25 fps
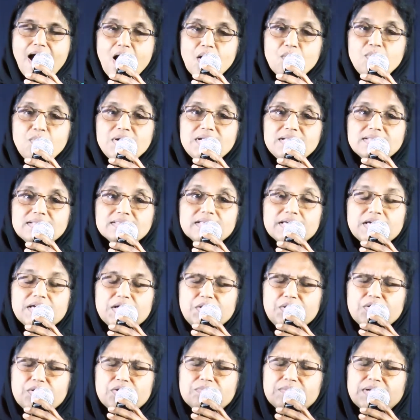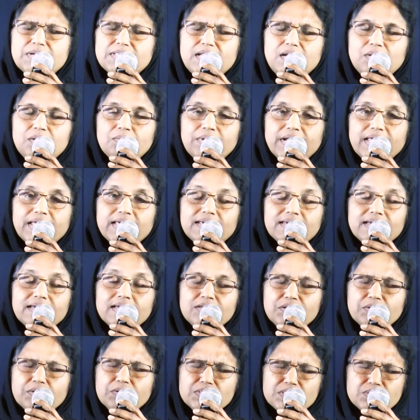அவர் அந்த எரிகோ மதிலை உடைக்க
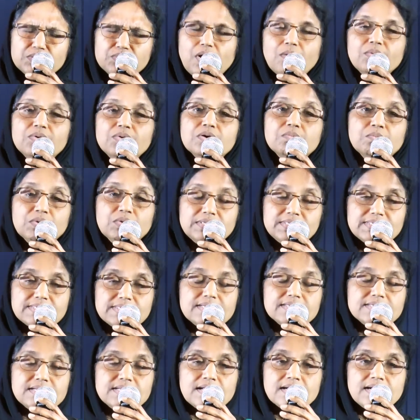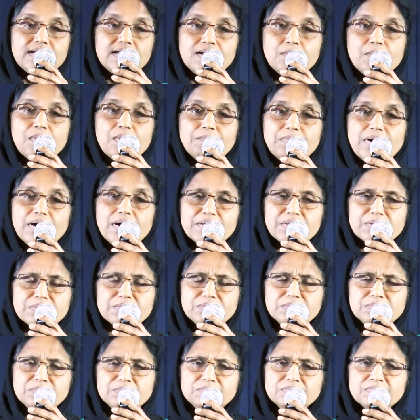யோசுவாவுக்கு முன் சென்றார்னு நம்ம
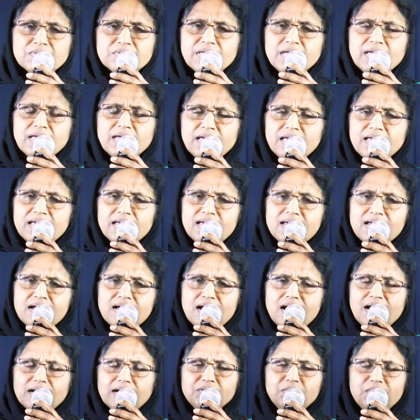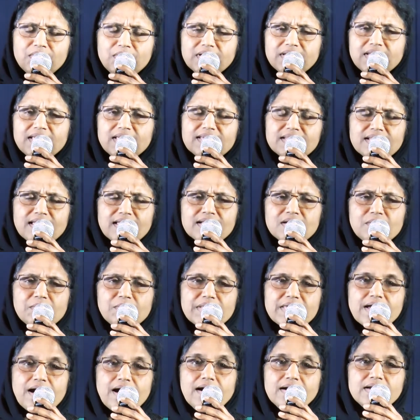பார்க்குறோம் அதுவும் அங்கே நிற்கிறார் அவர்
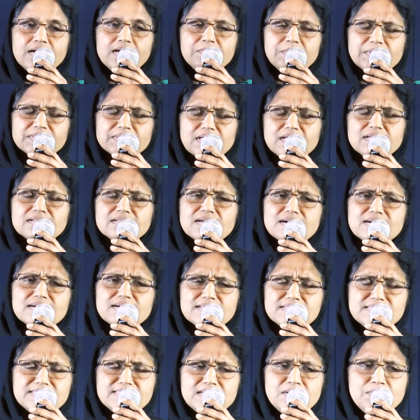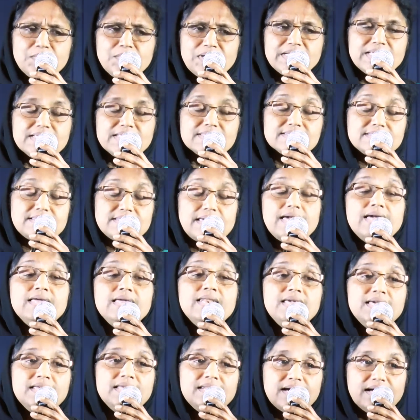யாருன்னு பார்த்தா இஸ்ரேவிலுடைய
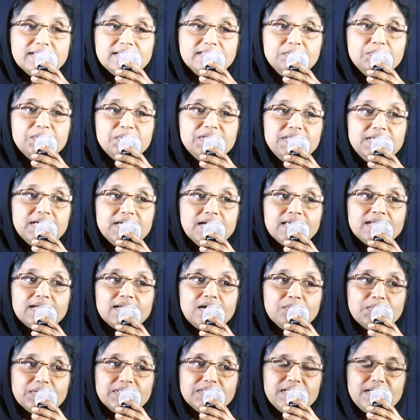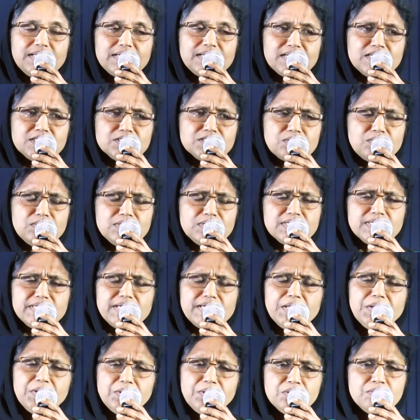சேனையின் அதிபதியாக நான் வந்திருக்கிறேன்னு சொல்லிட்டு
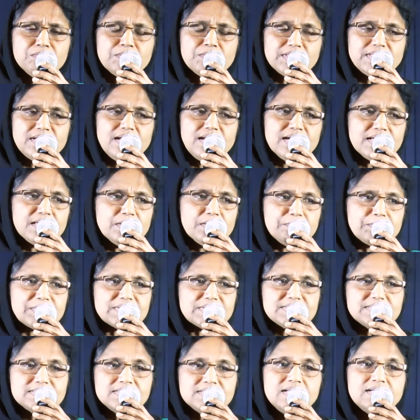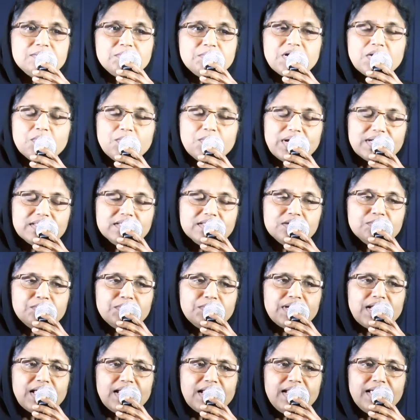எரிகோ மதிலாகிய பிரச்சனை நமக்கு வர்றதுக்கு
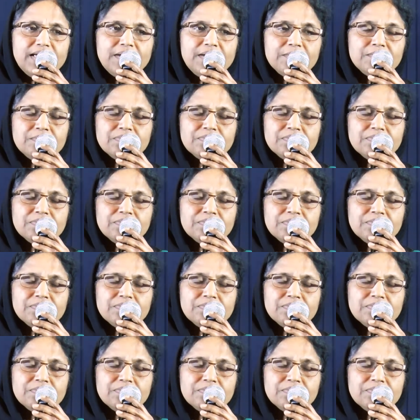முன்னாலே